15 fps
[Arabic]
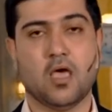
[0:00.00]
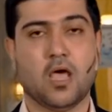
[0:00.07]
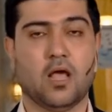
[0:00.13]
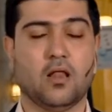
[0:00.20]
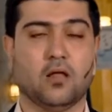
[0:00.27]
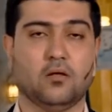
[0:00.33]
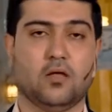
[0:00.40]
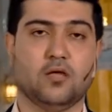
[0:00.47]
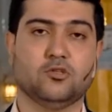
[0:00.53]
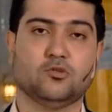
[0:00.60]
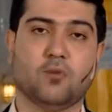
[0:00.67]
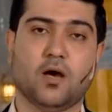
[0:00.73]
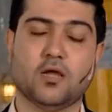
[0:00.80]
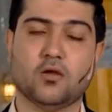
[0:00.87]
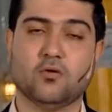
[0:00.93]
إلى الله
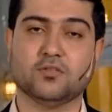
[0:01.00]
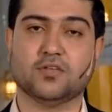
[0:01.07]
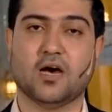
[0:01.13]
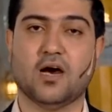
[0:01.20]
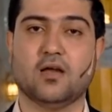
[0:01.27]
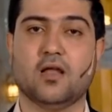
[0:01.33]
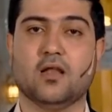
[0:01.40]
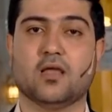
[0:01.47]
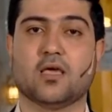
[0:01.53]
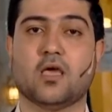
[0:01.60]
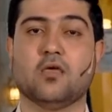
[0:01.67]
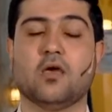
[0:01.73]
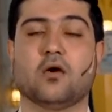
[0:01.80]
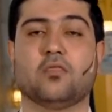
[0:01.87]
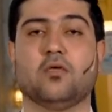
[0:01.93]
سبحانه وتعالى
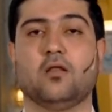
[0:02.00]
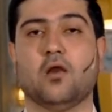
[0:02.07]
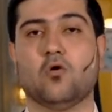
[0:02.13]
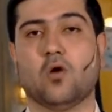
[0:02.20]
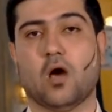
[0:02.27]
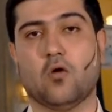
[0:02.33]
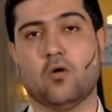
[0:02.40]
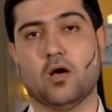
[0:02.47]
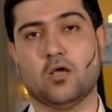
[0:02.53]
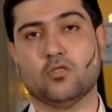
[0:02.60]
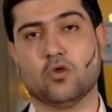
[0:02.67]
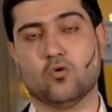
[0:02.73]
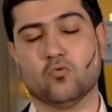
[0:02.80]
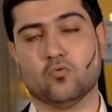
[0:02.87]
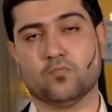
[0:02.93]
لكي يقضي له حوائجه